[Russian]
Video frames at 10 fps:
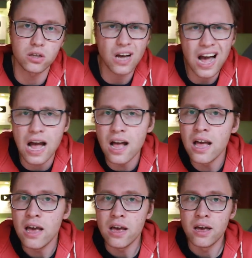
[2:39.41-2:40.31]
Да,
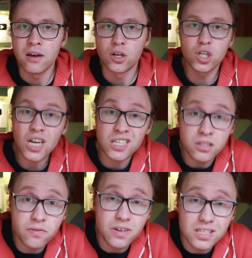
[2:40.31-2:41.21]

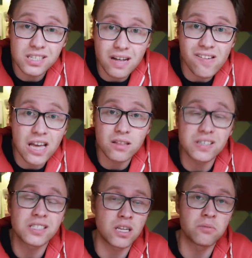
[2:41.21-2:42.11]
жизнь заставляет
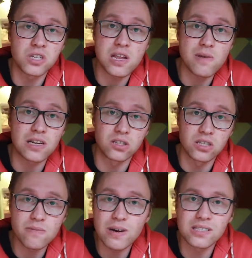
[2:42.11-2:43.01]
вас этим заниматься.
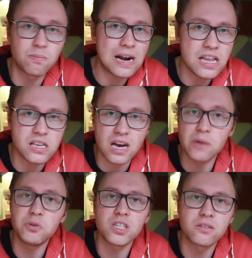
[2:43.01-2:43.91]
Заниматься политикой,
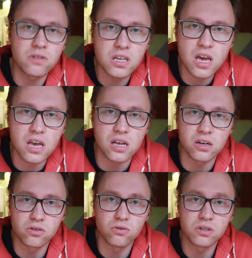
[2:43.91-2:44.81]
общественной
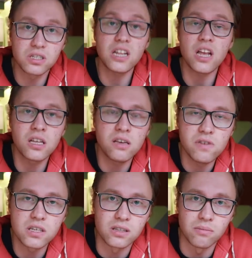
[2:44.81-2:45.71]
деятельностью. Стать
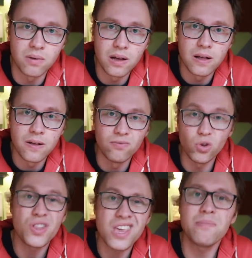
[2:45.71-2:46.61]
активистом.
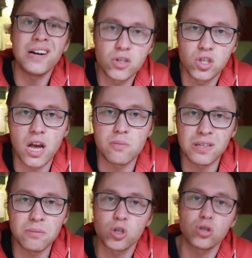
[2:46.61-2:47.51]
Но не молчать,
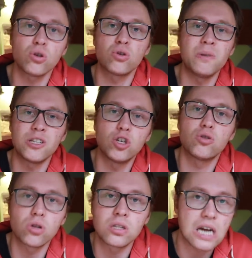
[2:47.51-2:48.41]
потому что тот, кто
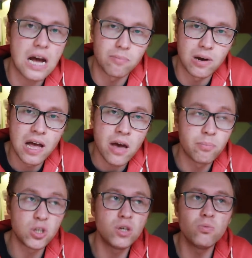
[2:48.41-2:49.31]
молчит, тот раб.
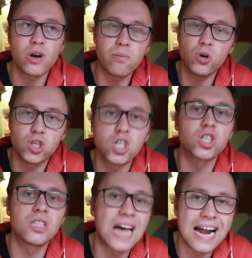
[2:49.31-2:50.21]
Почему рабочие
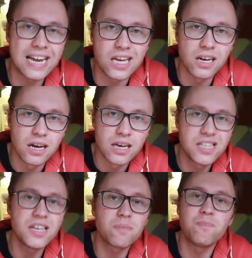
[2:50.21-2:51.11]
ждали,
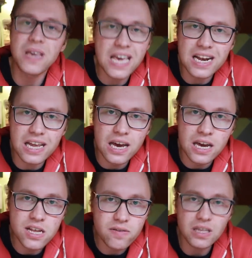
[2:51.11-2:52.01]
терпели
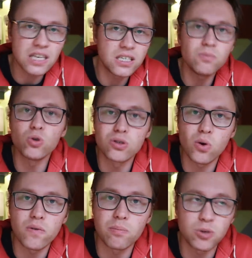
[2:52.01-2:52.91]
невыносимые
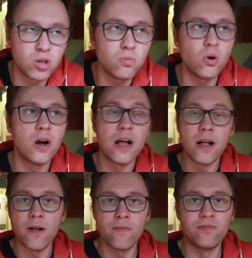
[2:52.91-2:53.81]
условия? Почему
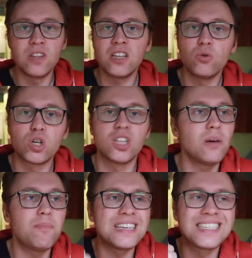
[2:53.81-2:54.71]
надо уже
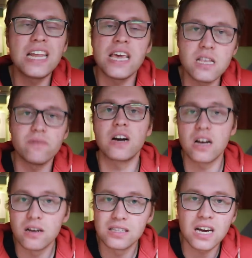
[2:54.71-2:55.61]
до
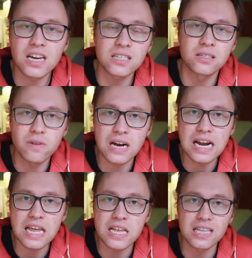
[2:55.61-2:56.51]
последнего, до красного
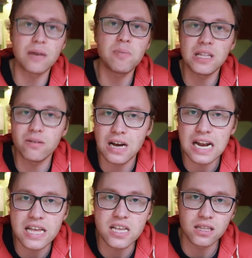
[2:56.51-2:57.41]
коленя, до белого
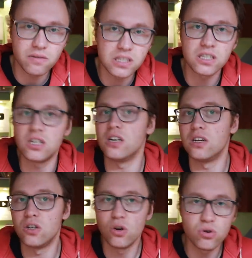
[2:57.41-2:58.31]
коленя довести
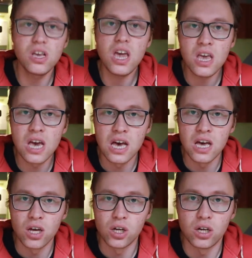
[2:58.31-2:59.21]
людей,
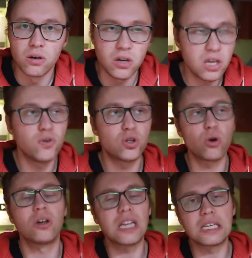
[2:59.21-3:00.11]
и вот
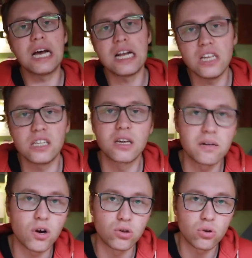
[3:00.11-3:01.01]
только тогда они
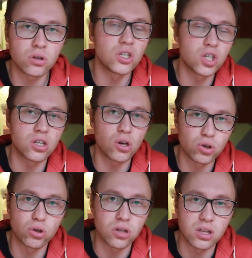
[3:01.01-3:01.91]
открывают рот, начинают
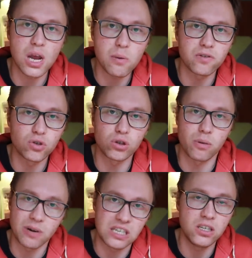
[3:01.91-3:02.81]
что-то требовать,
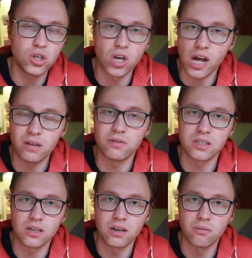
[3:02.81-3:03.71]
что-то просить,
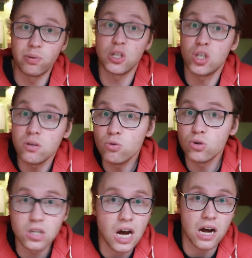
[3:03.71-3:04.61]
жаловаться.
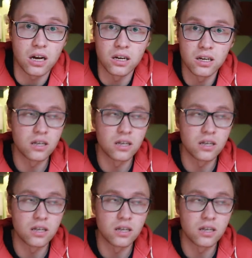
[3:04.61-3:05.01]
Почему так?